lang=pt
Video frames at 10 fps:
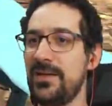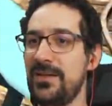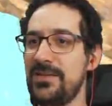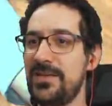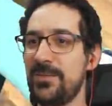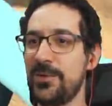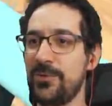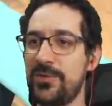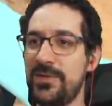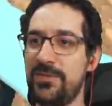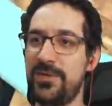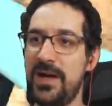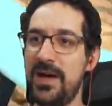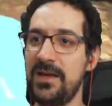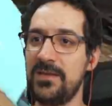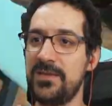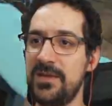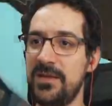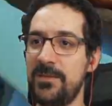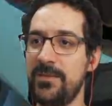em cima do que você faz
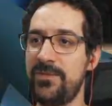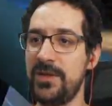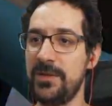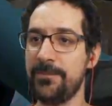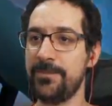e, enfim,